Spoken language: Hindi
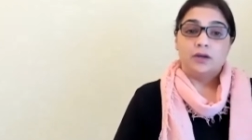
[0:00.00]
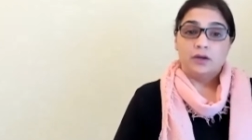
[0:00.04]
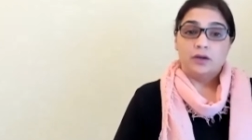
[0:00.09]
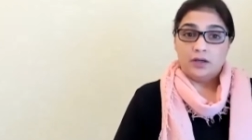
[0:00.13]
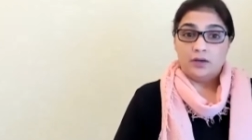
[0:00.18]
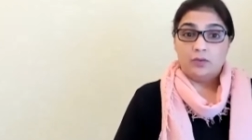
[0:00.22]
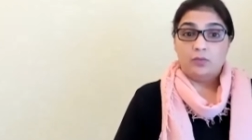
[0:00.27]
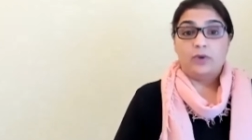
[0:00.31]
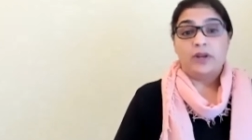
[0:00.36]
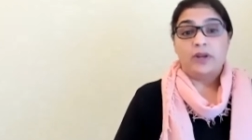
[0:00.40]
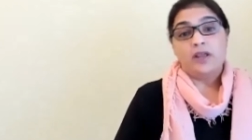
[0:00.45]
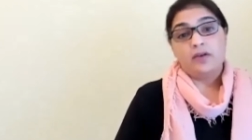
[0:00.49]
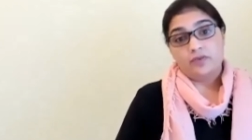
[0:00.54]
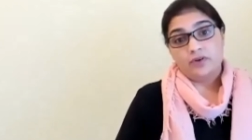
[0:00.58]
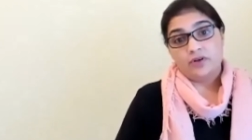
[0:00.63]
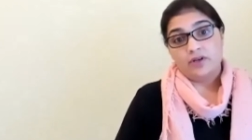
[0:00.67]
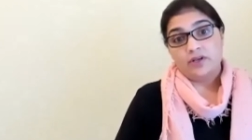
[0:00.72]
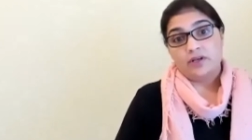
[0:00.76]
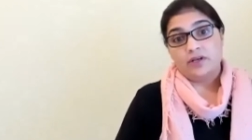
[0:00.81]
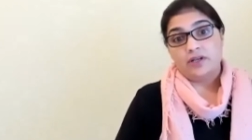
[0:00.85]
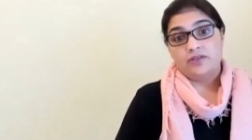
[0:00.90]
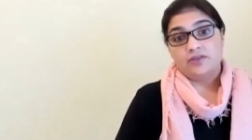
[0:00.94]
uh, whatever
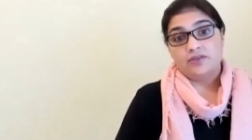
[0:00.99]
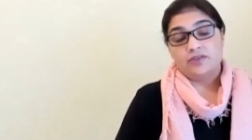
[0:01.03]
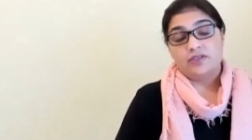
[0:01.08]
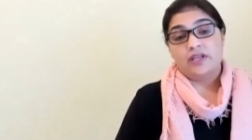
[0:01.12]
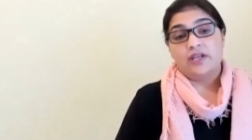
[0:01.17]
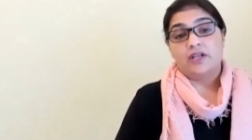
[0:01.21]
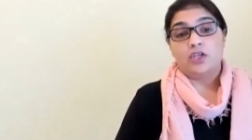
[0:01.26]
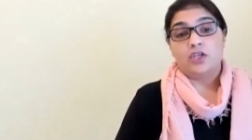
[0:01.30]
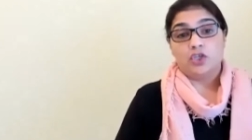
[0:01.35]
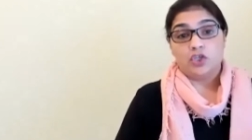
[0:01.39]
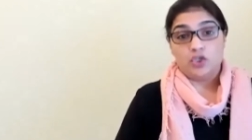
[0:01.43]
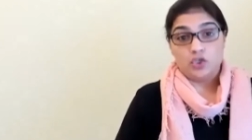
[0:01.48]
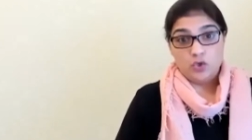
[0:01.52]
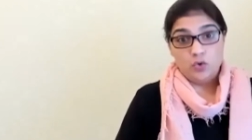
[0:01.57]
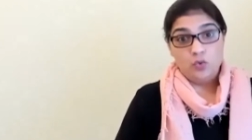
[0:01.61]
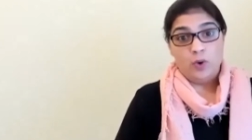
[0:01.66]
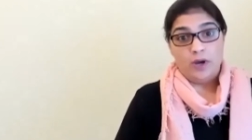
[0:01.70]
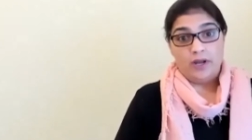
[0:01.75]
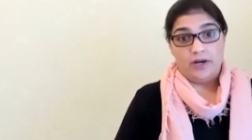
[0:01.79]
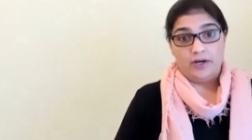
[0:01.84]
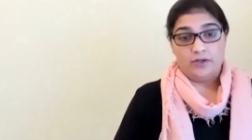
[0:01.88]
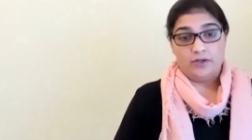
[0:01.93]
it is that you
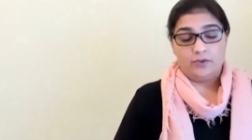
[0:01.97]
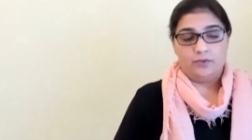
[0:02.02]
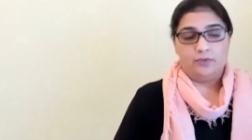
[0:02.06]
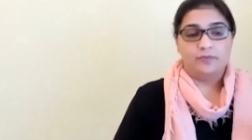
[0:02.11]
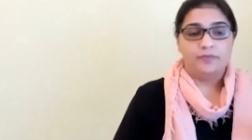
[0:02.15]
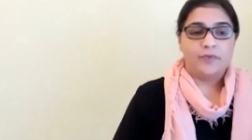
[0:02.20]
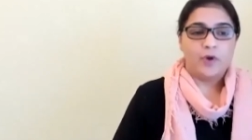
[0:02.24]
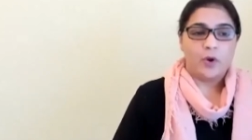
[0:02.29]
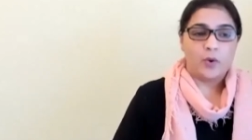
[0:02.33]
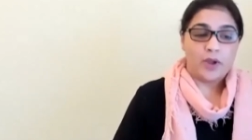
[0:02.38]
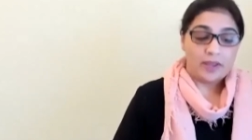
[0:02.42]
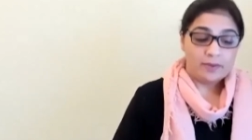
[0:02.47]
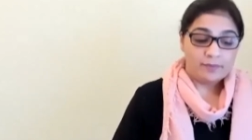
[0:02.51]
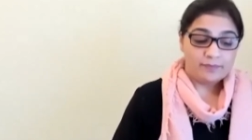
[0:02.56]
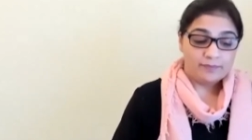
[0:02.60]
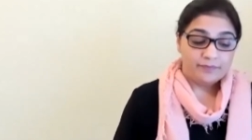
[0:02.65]
want to do okay